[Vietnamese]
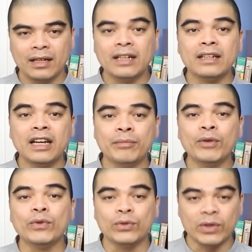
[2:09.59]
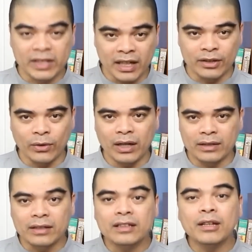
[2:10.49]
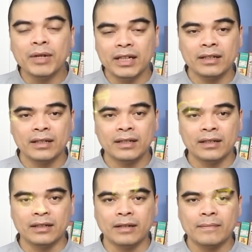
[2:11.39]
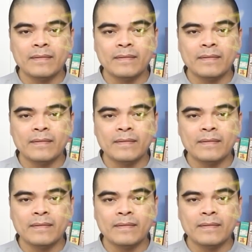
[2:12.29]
đình đền miếu phủ chùa chiền đúng không ạ? Những nơi tâm linh. Đấy.